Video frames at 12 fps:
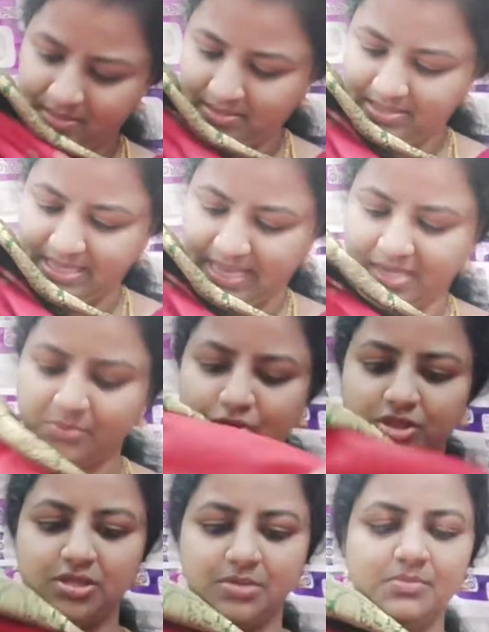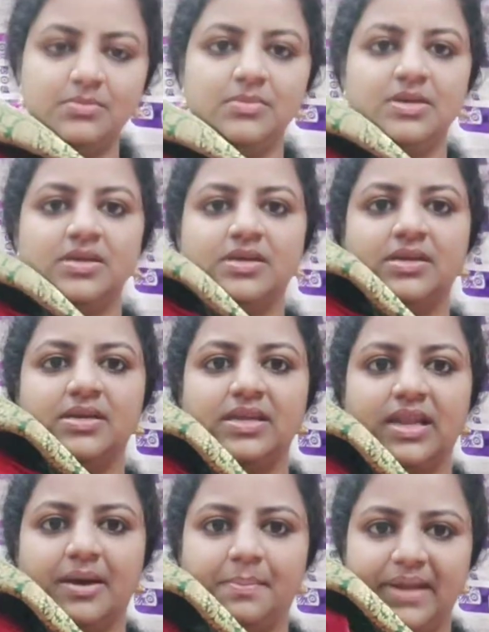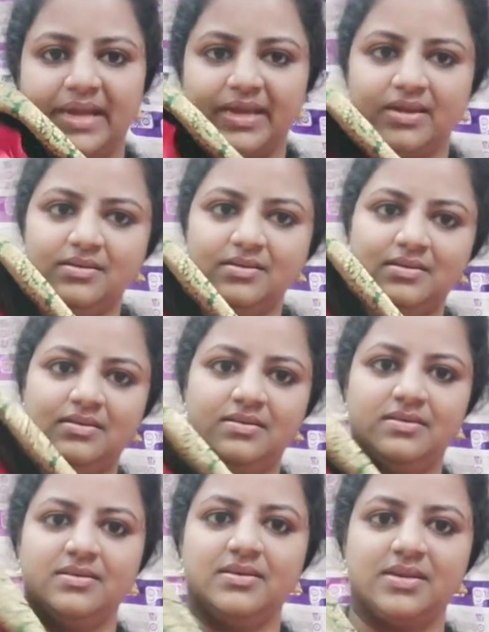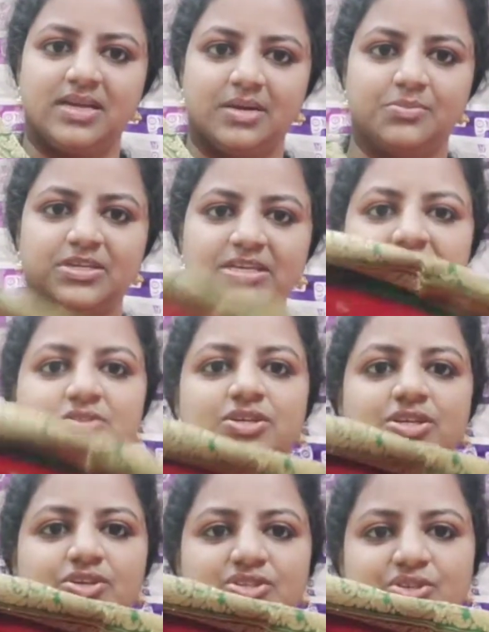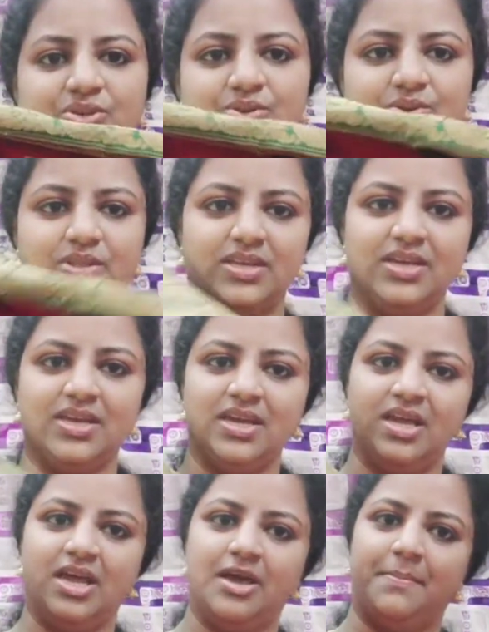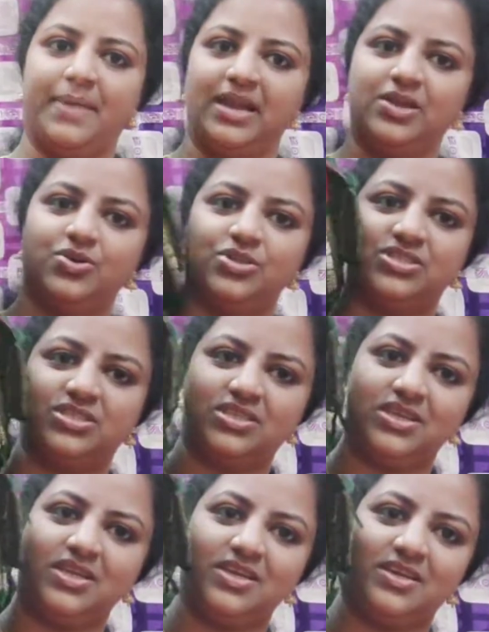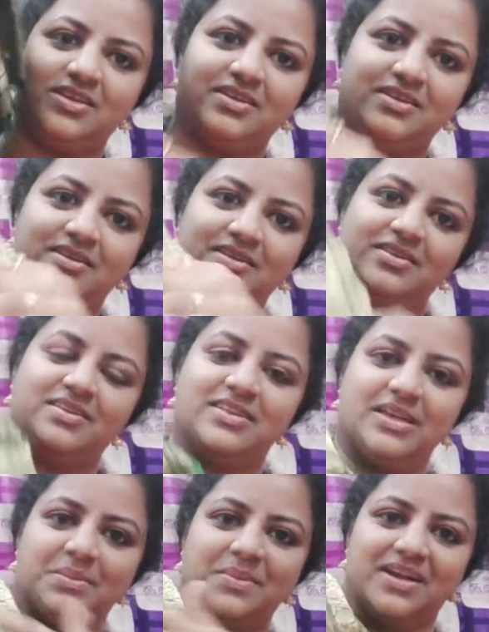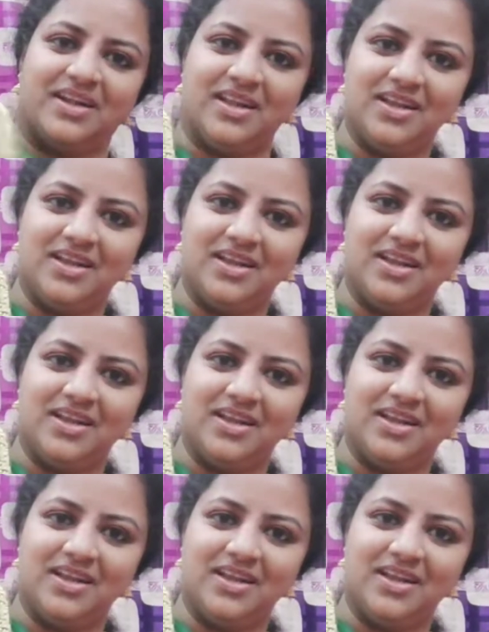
శారీ మొత్తం ఇలా ప్లెయిన్ ఇంకా బుటాస్ తోటి వచ్చి ఉంటుంది పళ్ళు వచ్చి ఇదన్నమాట